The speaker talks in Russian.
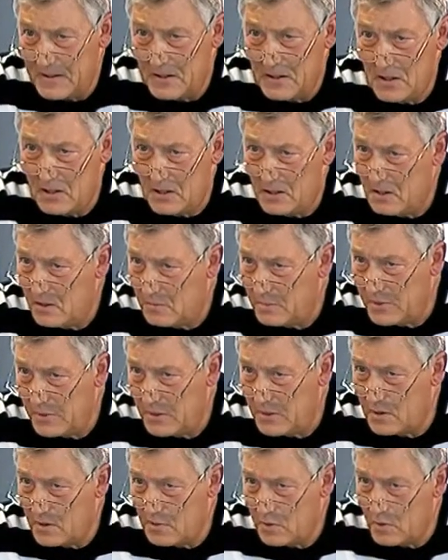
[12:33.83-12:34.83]
И
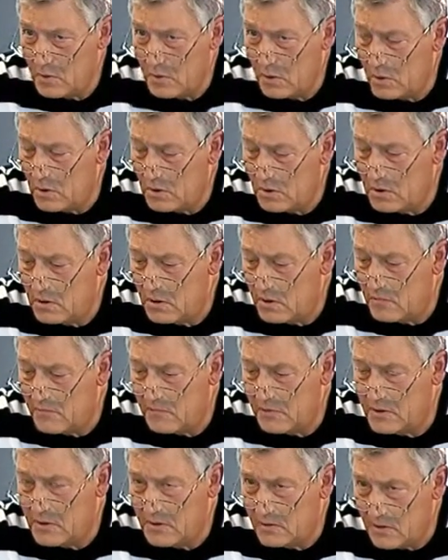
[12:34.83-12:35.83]
поэтому от
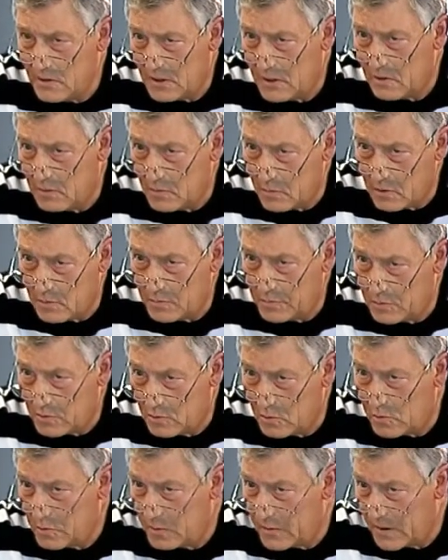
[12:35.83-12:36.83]
вызова, который
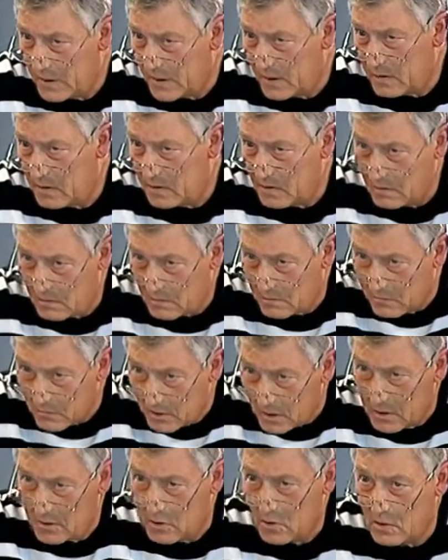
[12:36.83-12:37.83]
поступает в
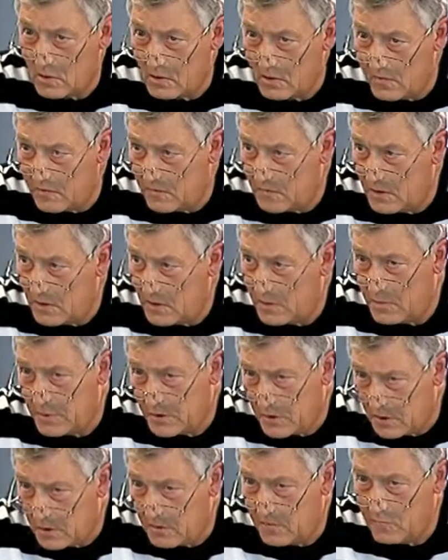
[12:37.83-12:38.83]
электронном виде по
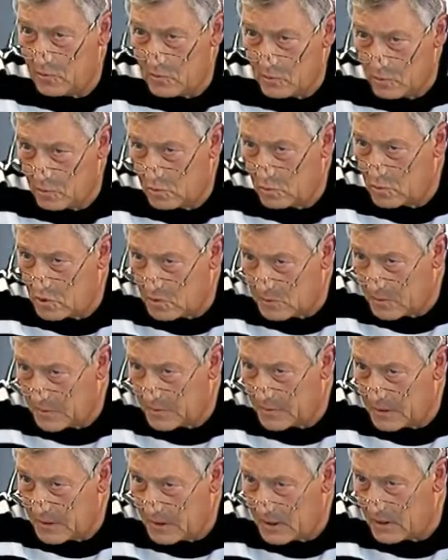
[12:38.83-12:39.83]
телефону, тоже
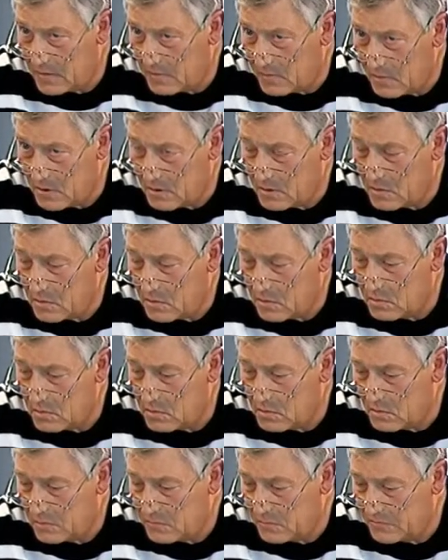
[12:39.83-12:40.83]
попадает в
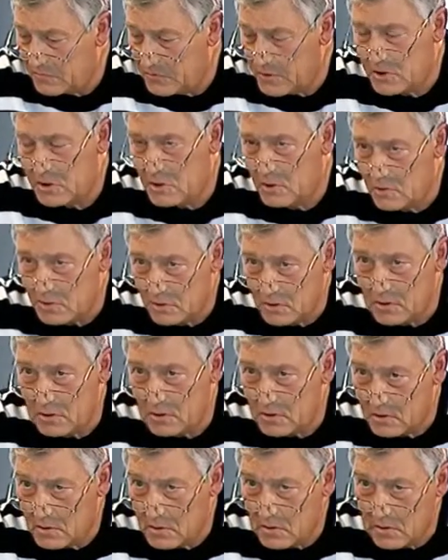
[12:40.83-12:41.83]
электронную, фиксируется
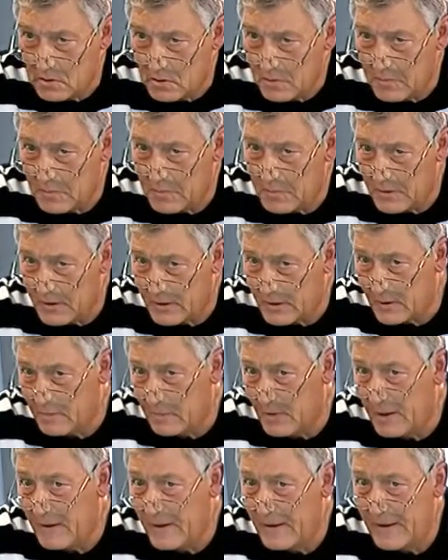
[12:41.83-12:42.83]
электронными аппаратами,